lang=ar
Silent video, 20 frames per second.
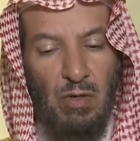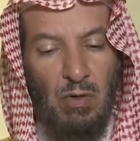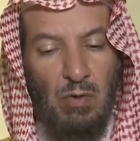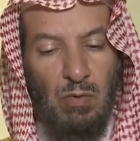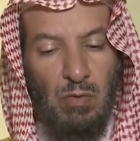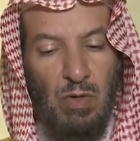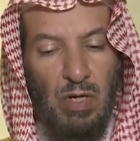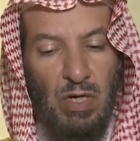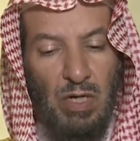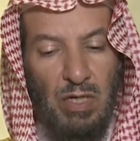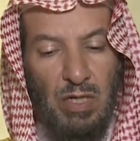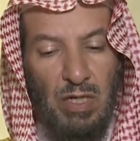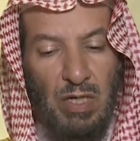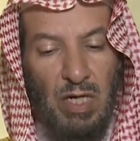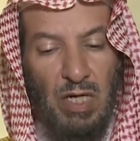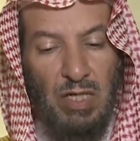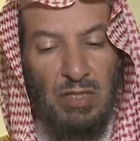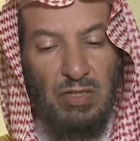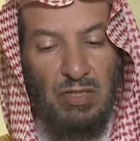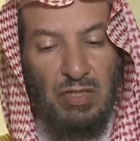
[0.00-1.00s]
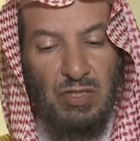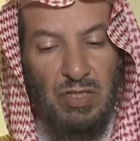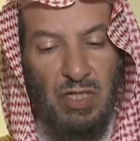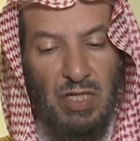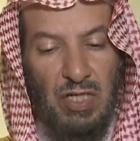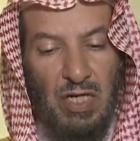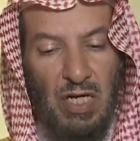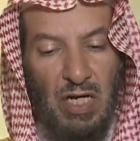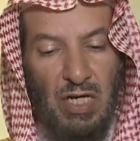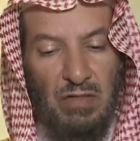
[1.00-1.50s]
وإخراج
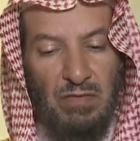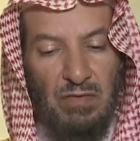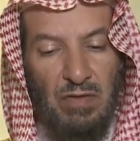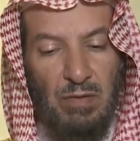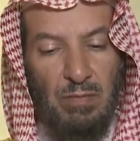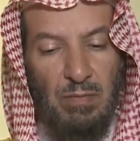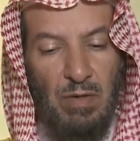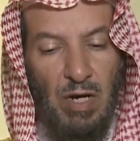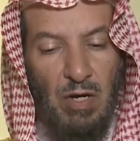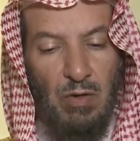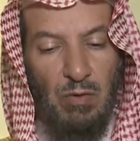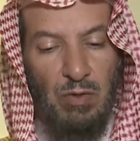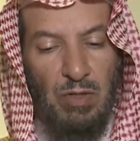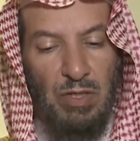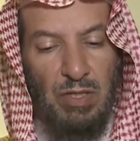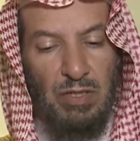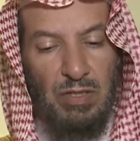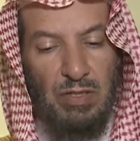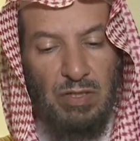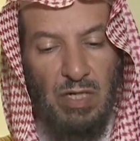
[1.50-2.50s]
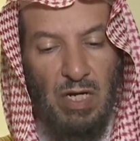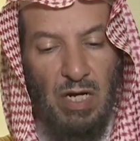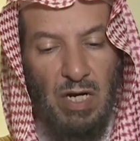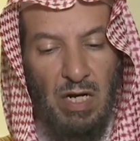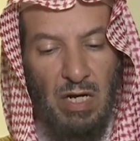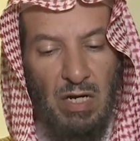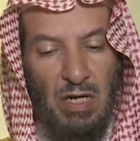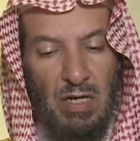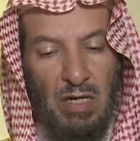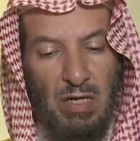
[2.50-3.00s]
الزكاة فيما
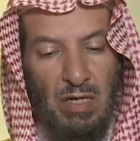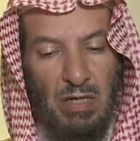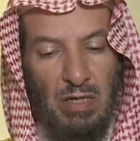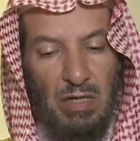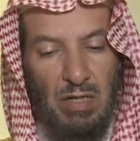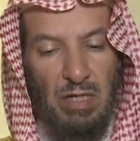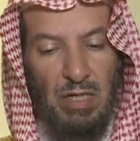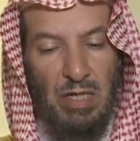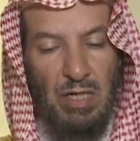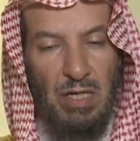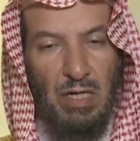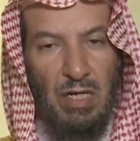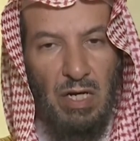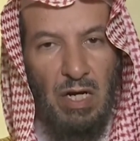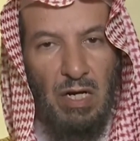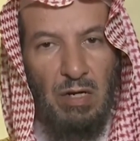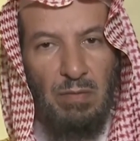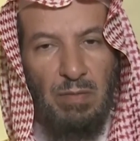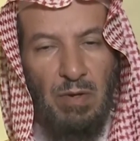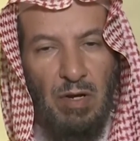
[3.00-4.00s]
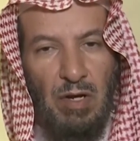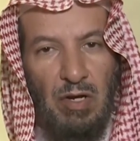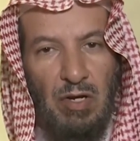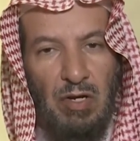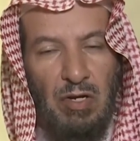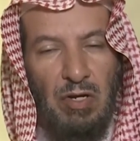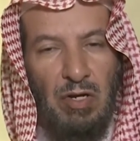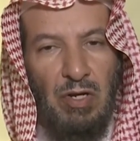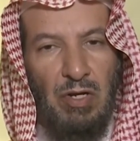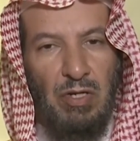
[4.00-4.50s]
أعد
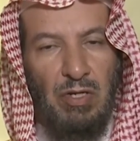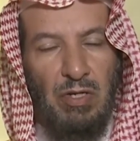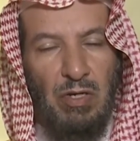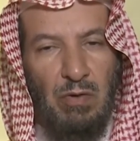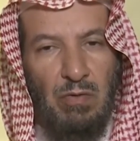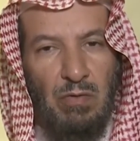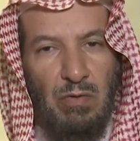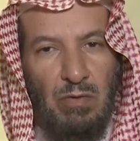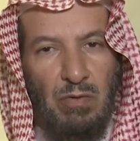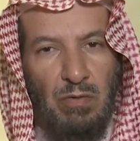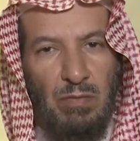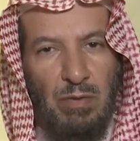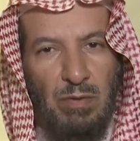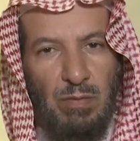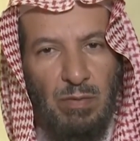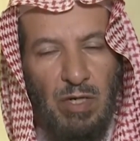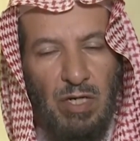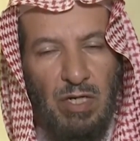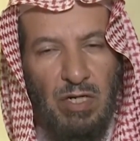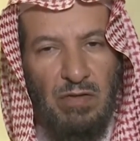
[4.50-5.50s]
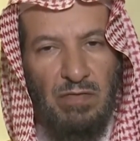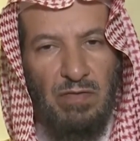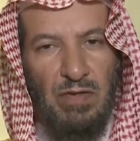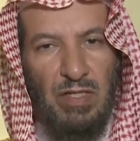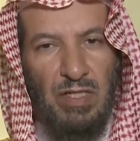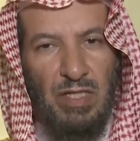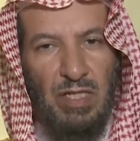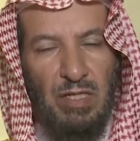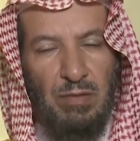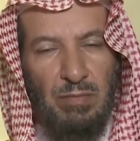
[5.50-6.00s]
للبيع يكون بمعرفة
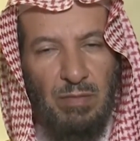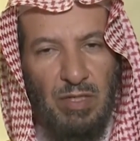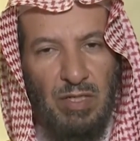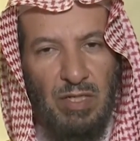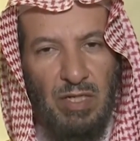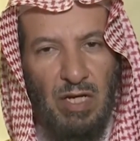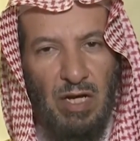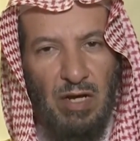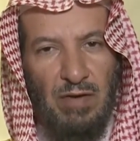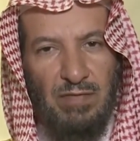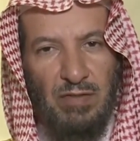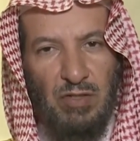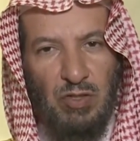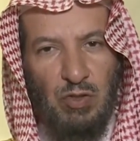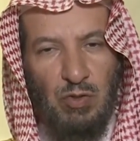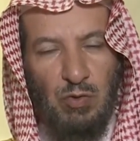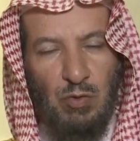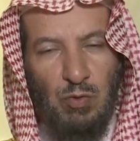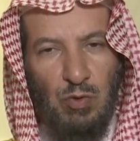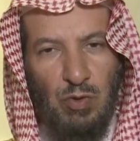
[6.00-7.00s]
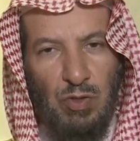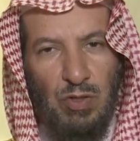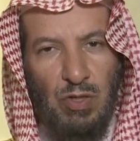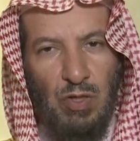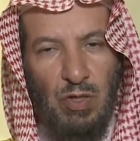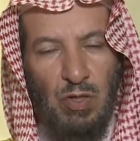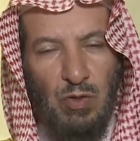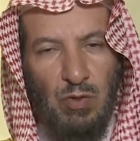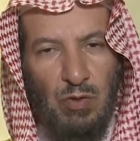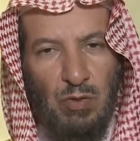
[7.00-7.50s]
قيمتها في السوق
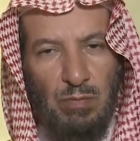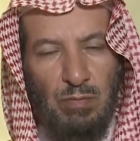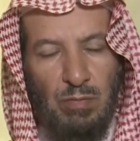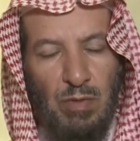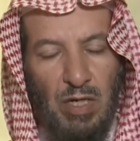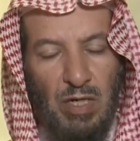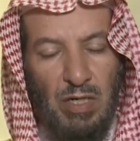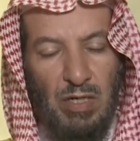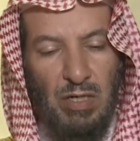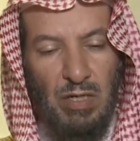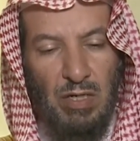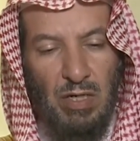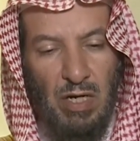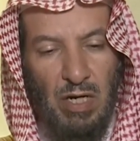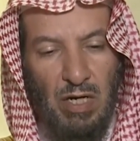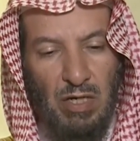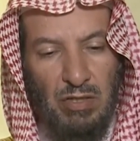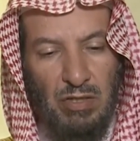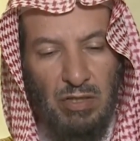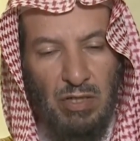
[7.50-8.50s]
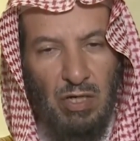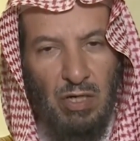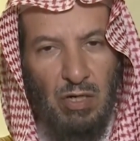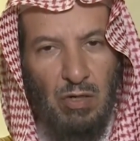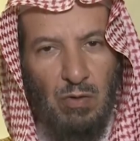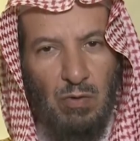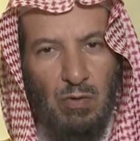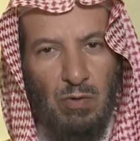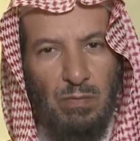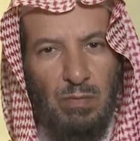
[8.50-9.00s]
ثم إخراج
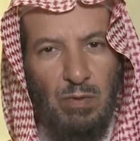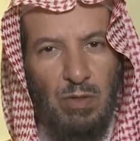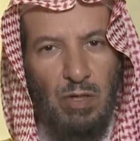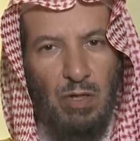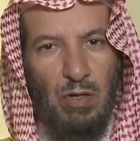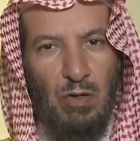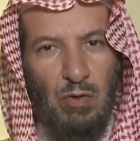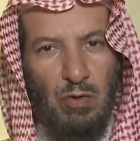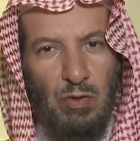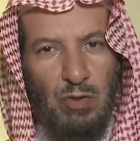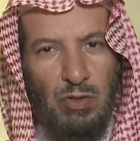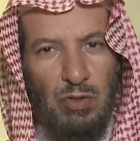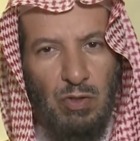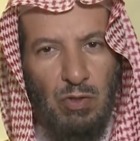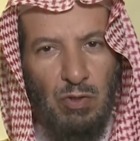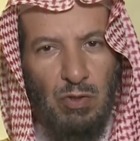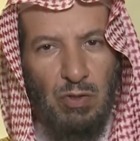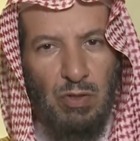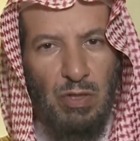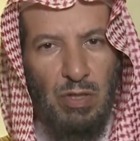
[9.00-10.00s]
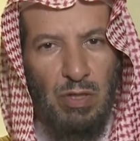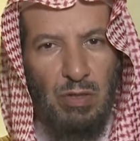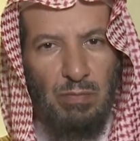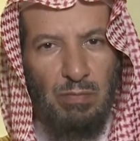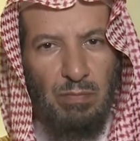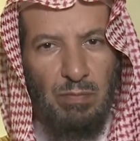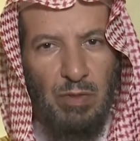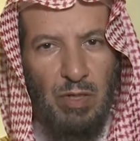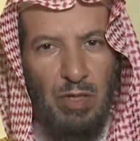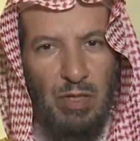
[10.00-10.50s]
ربع العشر
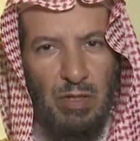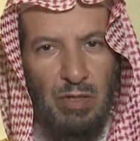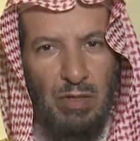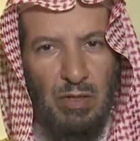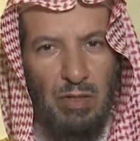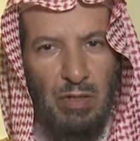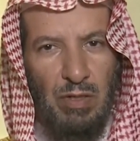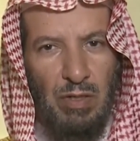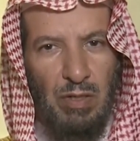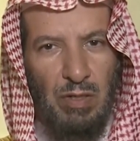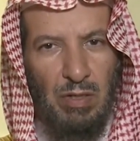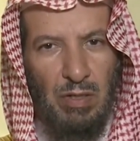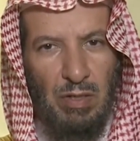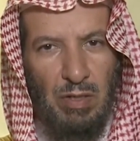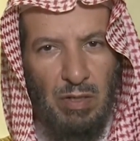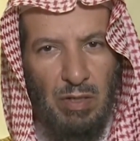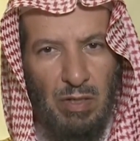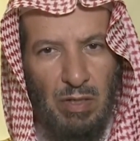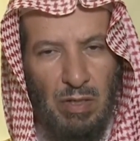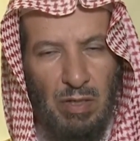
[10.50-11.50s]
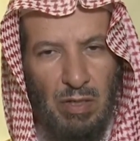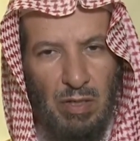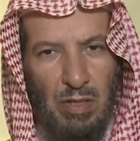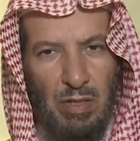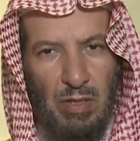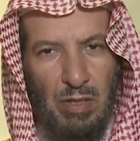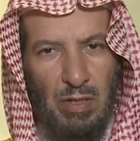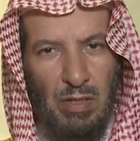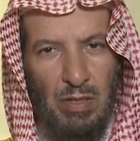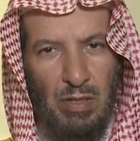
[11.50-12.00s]
من آه،
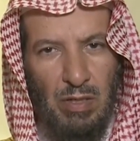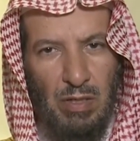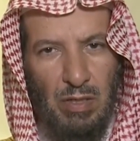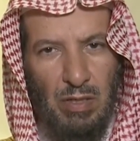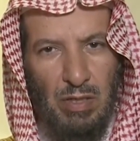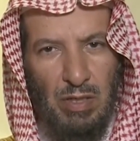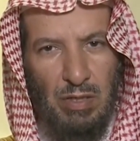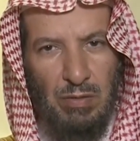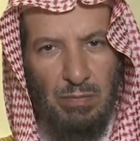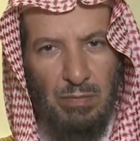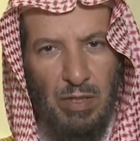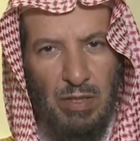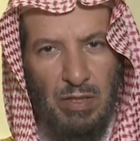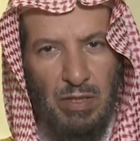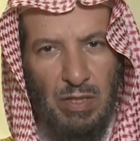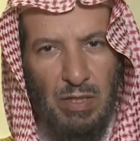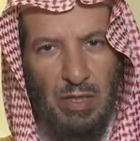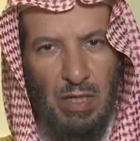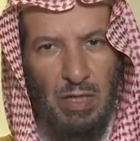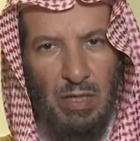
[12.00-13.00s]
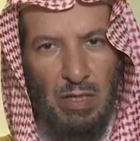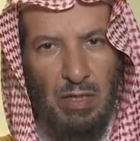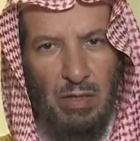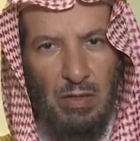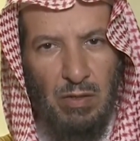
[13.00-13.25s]
آه، قيمتها